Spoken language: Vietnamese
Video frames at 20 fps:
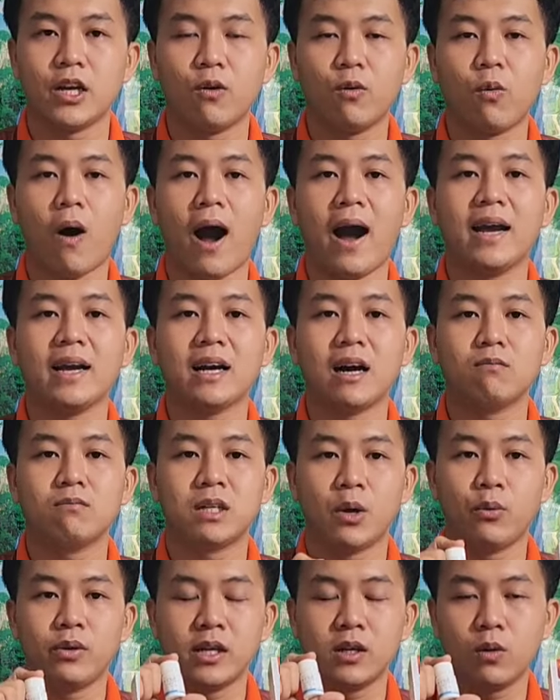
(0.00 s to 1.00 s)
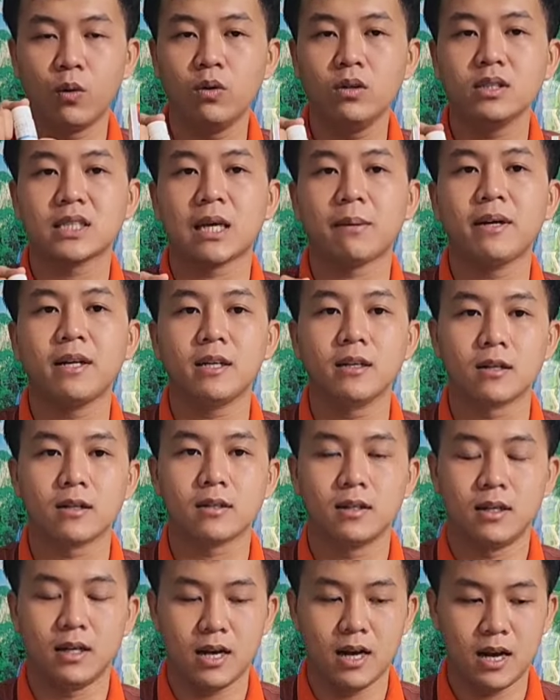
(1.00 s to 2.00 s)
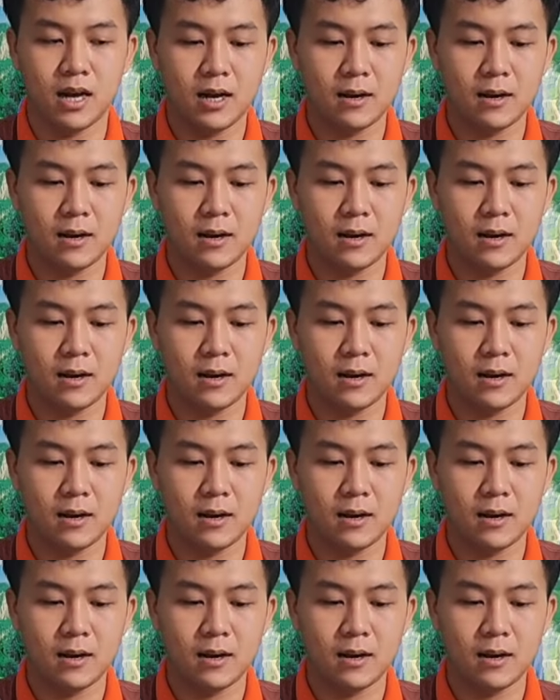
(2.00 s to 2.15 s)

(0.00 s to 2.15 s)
Hiệu quả hay không thì quý vị uống sẽ biết được.